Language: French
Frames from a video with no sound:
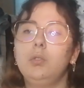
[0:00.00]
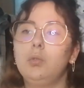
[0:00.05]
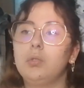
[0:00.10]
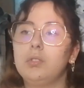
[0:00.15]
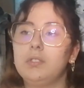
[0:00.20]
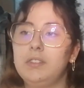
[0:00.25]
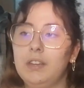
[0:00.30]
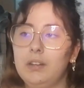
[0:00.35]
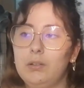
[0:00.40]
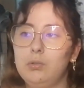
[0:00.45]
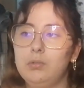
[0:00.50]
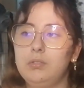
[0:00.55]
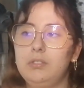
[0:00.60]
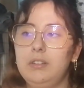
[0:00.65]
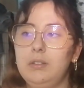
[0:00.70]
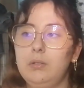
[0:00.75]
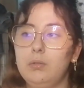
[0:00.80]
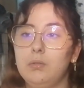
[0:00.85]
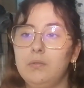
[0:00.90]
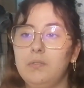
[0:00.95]
Donc d'un
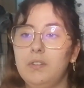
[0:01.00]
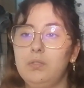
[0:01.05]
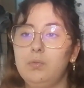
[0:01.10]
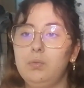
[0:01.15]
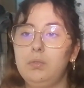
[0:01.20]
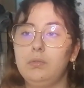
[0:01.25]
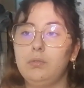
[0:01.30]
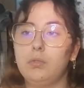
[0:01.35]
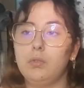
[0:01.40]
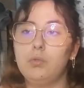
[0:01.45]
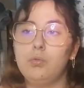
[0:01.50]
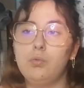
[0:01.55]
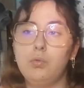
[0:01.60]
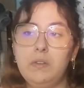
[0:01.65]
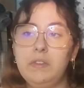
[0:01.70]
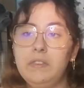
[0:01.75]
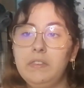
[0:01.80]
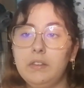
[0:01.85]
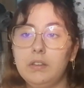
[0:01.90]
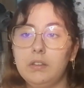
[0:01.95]
côté, on va suivre
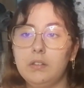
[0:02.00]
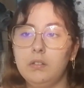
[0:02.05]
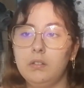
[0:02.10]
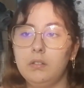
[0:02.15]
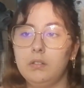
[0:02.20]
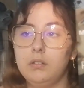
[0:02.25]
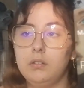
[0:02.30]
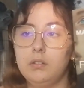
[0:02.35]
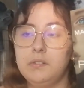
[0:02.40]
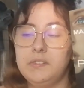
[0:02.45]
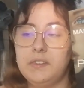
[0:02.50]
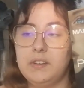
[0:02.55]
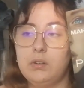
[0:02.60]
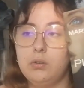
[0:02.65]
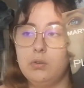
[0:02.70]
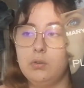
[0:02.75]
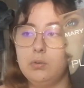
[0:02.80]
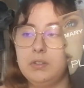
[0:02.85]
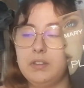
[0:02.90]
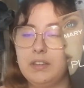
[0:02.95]
Queen, euh, sa
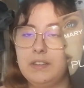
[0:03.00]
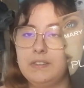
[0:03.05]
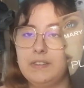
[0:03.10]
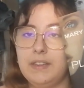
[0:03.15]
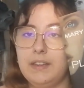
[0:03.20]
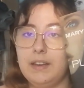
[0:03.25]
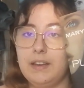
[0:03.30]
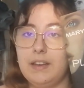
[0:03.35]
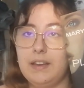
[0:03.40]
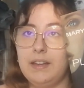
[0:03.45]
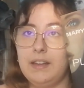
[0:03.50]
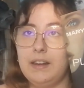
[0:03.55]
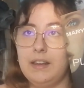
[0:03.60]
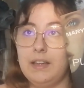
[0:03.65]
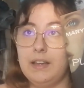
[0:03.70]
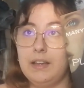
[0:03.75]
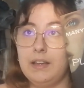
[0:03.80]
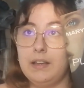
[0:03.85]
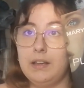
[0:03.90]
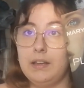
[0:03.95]
colocataire, elle
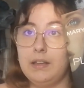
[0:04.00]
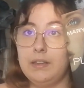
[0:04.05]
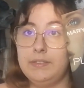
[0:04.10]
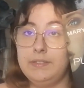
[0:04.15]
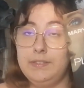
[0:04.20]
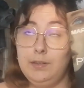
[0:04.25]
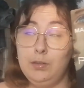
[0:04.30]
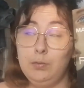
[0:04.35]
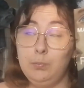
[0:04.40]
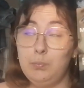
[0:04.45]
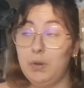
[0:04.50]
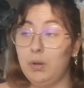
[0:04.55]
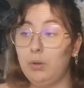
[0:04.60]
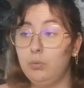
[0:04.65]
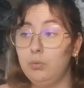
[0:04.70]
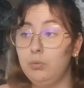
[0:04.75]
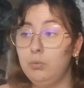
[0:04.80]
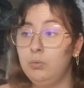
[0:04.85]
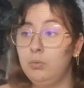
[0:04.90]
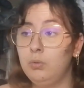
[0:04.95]
a
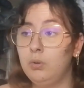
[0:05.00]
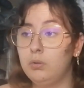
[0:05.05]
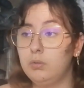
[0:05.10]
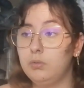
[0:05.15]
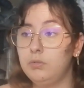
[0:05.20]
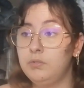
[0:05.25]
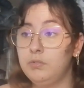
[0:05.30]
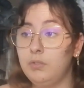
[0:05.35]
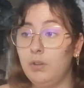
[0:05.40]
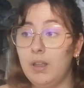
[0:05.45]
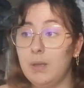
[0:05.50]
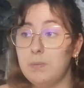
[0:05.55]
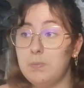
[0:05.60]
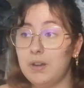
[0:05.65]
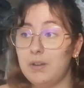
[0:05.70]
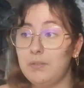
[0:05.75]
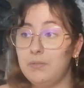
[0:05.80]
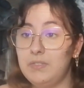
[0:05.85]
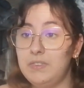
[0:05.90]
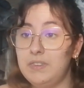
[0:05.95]
disparu euh, sans la
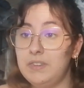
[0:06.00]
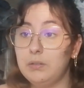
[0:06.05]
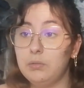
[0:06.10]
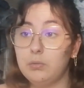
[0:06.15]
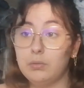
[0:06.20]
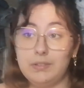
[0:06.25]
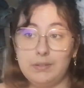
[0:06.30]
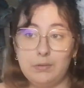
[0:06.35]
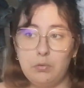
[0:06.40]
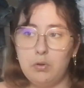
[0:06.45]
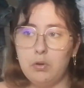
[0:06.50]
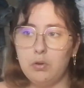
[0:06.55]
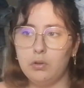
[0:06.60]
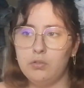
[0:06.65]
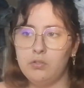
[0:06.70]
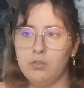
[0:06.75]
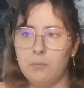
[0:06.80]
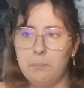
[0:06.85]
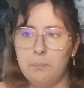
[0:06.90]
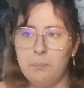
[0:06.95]
prévenir, donc ce qui ne lui
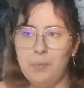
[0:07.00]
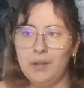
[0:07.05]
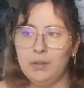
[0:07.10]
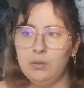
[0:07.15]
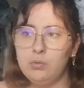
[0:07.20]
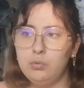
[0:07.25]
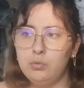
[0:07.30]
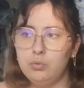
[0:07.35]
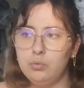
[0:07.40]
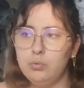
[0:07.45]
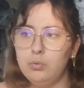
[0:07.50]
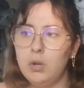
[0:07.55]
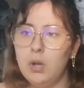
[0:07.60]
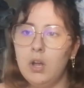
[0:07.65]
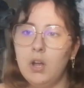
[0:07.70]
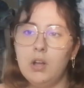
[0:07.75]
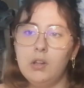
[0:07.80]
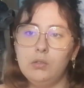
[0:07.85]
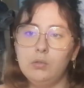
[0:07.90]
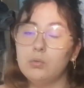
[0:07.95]
ressemble pas du tout,
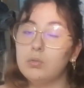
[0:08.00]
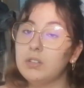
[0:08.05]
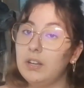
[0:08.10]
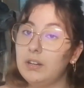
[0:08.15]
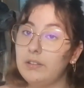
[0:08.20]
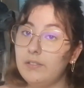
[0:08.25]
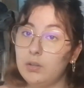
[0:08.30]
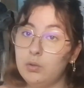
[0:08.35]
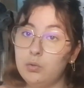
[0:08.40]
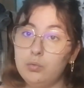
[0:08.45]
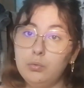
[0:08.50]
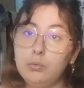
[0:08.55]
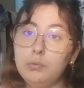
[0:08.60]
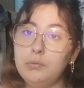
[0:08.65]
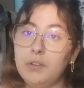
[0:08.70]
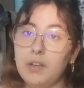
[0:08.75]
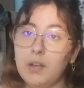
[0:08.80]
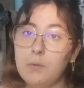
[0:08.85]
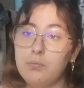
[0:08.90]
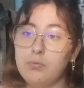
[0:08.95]
donc elle va tout
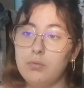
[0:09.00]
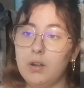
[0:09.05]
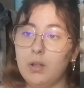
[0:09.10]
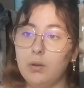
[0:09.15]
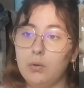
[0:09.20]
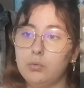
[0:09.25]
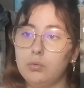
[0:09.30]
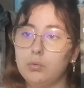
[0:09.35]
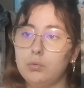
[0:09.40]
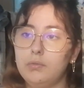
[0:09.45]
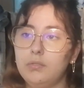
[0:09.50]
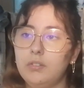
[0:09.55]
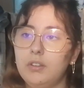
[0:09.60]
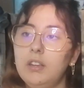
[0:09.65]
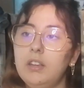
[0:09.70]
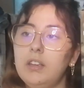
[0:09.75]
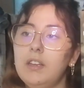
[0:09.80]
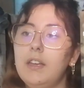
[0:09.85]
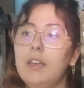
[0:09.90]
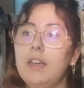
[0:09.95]
faire pour la
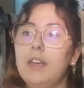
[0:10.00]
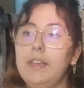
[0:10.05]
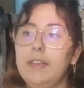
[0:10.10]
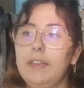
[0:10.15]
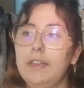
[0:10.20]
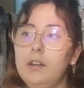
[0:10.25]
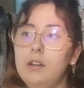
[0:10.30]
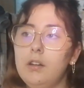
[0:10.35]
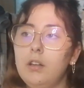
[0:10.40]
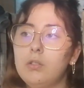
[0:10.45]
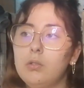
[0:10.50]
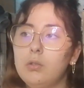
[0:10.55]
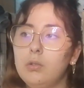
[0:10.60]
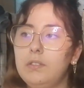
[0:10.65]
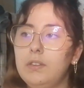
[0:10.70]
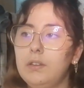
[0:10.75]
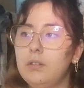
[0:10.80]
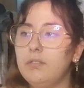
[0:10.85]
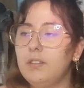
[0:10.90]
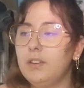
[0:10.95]
retrouver. Et de l'autre
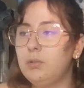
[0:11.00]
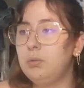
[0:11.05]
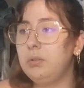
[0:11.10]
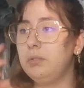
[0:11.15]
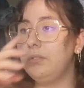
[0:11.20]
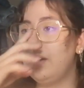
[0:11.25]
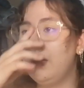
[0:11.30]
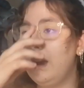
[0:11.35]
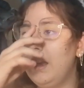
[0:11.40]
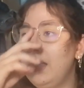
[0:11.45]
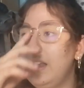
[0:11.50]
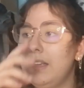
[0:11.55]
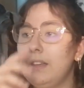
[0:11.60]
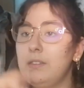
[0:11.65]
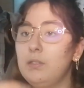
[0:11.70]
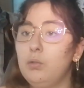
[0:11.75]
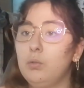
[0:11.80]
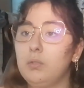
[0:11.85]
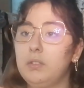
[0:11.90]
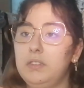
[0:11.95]
côté, on va suivre
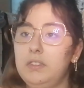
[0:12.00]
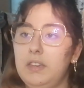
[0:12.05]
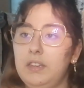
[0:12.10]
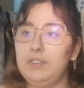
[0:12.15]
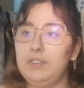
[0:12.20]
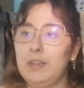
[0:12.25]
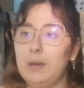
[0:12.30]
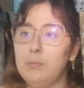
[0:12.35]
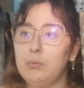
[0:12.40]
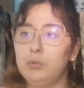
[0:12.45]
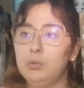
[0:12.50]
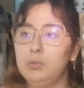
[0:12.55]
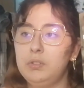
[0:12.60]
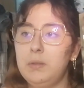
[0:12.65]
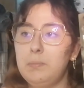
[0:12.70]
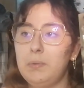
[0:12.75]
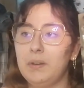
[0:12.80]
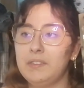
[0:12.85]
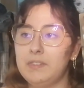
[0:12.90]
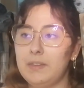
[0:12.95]
Alex, donc a été
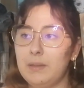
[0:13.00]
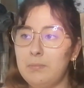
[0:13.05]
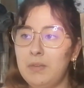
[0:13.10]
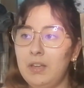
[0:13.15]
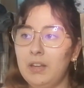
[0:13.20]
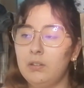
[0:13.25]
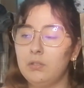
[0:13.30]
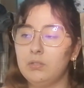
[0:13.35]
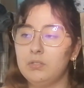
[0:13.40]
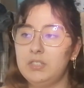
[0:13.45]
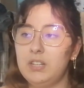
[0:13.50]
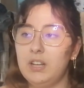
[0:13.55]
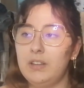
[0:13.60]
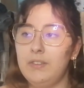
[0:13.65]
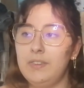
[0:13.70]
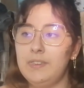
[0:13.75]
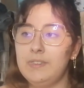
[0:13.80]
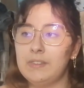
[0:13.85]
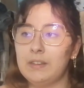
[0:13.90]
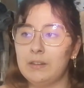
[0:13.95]
abandonné par sa mère quand il
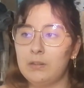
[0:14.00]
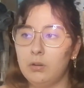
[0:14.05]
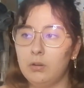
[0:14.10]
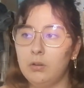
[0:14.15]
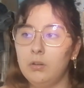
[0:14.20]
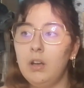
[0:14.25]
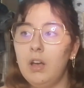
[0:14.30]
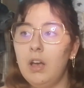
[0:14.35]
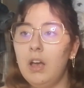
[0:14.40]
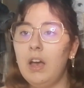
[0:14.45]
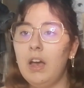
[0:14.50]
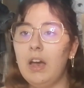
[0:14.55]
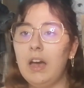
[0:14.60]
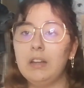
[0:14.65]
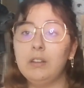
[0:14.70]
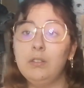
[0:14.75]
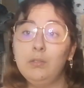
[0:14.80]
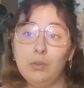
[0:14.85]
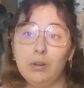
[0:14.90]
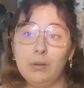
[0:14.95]
avait 5 ans.
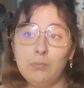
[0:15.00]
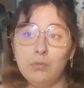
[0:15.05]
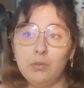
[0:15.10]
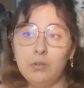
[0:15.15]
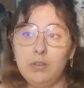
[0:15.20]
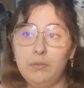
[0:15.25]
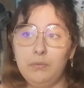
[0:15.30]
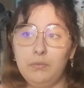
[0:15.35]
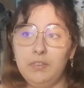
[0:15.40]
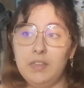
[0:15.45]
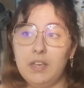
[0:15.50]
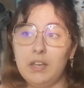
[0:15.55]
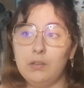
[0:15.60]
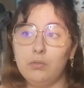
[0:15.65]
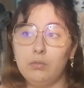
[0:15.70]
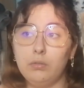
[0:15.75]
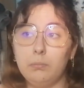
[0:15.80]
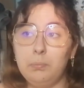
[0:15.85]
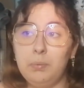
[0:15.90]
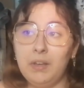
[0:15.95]
Actuellement, il vit
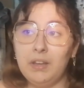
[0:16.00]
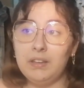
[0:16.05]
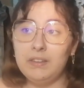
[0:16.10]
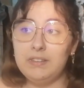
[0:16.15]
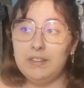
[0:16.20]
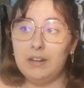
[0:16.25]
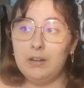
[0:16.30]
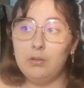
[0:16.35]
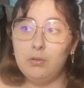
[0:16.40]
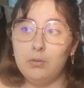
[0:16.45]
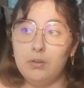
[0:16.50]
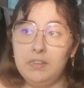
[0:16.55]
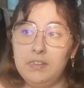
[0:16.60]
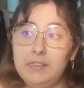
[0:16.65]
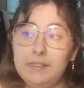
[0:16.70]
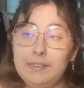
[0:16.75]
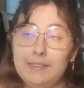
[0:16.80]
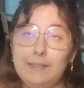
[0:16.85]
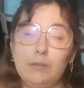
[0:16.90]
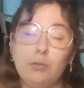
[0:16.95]
avec son père qui est
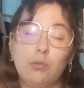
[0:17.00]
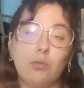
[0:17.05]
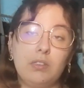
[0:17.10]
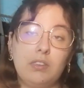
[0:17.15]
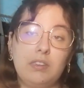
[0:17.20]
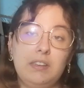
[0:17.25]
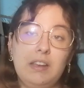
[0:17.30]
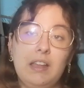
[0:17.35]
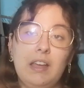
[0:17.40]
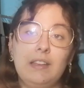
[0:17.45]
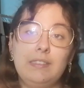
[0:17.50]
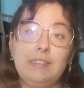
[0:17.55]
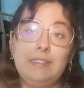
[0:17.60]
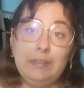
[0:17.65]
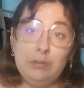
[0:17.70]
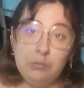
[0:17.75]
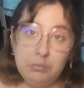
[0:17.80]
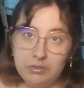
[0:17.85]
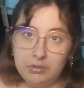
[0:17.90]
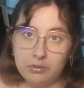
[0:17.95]
alcoolique, donc il a
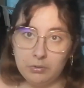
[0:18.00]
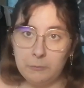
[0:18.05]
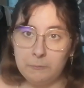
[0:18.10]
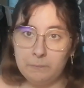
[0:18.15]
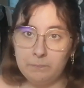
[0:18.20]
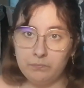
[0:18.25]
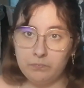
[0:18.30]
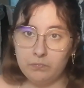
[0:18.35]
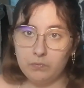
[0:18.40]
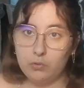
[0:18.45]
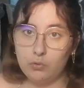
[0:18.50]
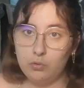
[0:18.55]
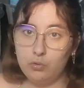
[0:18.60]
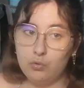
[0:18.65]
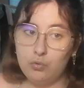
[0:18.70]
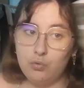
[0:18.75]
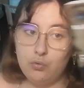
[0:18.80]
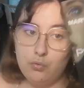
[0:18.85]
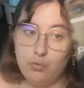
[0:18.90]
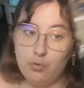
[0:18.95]
18 ans
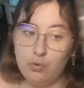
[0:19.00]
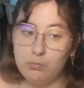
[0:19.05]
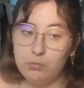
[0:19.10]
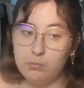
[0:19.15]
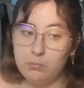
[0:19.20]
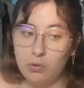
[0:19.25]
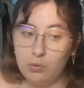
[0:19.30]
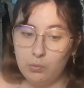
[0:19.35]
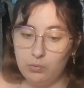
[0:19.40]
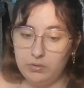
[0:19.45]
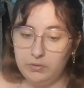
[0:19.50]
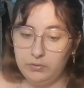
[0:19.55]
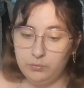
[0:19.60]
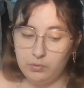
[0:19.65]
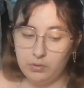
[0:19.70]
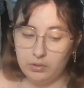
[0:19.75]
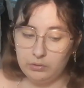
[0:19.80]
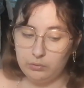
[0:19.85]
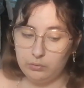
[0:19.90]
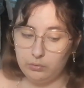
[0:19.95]
du coup au moment où
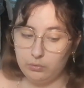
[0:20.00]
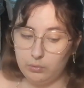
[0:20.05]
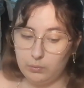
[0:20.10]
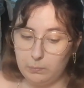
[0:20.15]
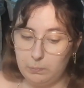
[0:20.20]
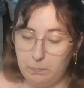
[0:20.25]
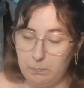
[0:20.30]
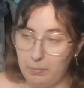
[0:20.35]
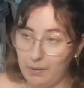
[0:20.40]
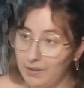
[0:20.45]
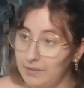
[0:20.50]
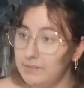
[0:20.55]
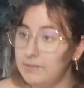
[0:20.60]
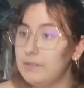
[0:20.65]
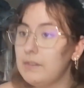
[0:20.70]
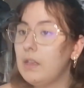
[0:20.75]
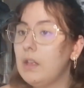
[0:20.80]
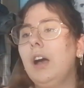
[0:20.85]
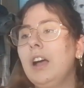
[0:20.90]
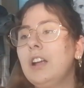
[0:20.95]
l'histoire se
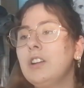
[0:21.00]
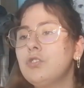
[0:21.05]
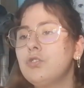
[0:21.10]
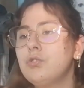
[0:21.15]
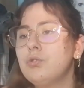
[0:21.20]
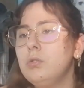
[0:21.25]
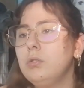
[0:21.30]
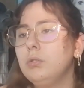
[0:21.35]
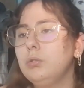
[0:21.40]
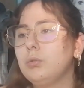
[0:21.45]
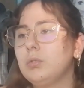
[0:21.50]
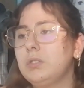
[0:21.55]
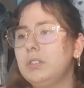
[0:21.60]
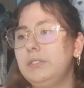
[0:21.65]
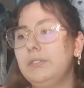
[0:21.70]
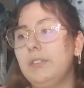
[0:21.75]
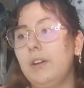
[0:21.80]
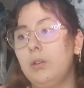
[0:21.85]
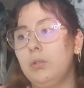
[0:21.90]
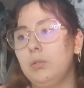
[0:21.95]
passe. Euh, un jour,
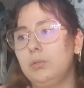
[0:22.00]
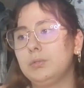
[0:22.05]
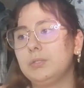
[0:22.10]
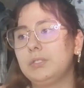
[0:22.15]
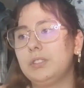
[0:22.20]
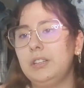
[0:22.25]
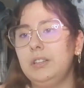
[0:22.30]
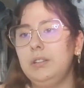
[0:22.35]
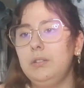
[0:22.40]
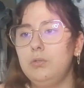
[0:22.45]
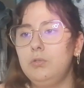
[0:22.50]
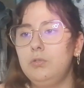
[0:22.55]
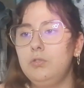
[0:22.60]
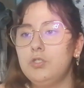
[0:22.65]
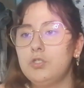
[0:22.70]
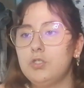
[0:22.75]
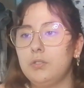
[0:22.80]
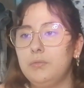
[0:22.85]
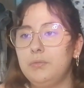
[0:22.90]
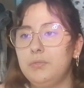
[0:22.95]
donc, il va rencontrer
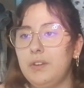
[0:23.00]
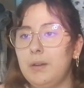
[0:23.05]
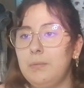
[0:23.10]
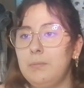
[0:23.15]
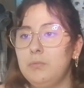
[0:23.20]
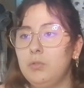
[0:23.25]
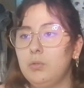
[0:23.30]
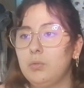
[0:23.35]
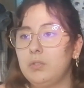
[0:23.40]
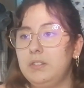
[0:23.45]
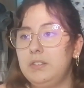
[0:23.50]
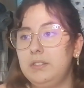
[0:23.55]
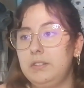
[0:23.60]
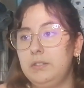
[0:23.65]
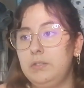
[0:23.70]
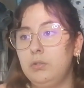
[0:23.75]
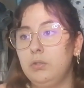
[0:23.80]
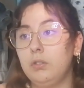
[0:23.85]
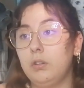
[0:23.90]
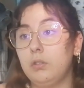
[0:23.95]
une jeune femme, donc
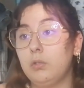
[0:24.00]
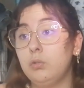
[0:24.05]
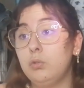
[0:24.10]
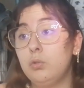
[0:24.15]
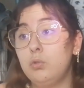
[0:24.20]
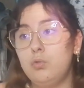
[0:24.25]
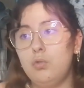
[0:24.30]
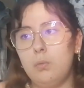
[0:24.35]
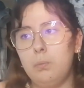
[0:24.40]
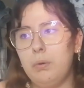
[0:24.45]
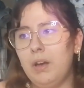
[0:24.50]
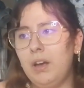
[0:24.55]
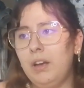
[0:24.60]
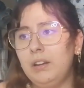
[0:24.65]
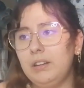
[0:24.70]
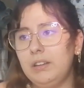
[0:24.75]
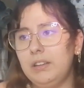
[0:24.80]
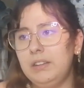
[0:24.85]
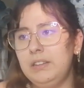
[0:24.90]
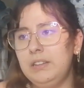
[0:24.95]
qui sort de nulle
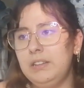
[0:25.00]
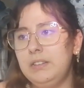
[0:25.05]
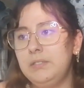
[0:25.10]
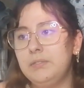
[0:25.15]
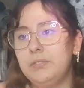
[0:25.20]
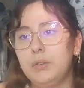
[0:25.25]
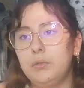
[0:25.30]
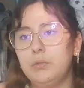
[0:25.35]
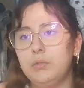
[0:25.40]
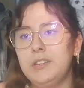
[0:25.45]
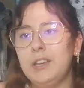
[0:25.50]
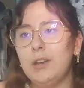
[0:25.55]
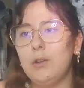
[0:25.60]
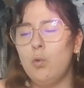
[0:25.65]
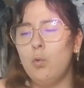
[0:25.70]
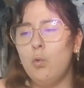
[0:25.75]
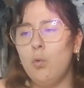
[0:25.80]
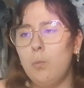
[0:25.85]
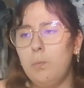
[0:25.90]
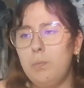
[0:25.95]
part, et il va
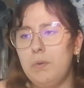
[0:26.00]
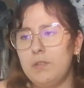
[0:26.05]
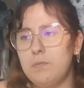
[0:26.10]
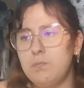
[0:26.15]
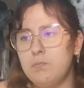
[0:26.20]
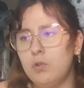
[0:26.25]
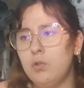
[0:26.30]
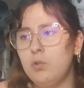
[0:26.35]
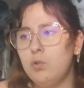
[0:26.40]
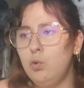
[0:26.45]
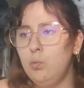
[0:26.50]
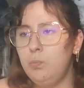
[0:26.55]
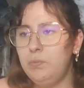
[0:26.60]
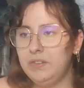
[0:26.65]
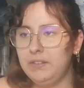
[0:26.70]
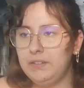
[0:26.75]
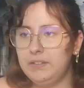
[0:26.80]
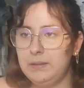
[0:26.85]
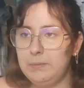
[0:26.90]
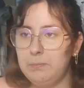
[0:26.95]
devenir complètement
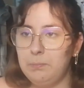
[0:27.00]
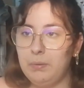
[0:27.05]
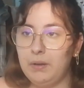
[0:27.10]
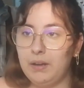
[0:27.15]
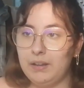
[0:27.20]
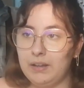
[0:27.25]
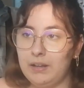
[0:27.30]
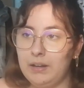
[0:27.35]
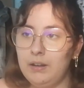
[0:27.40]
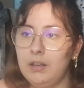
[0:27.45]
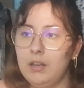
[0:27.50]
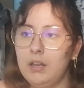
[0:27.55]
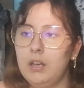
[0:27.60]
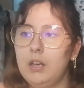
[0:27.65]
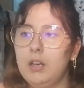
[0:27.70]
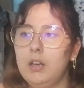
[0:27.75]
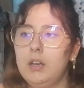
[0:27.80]
obsédé par elle.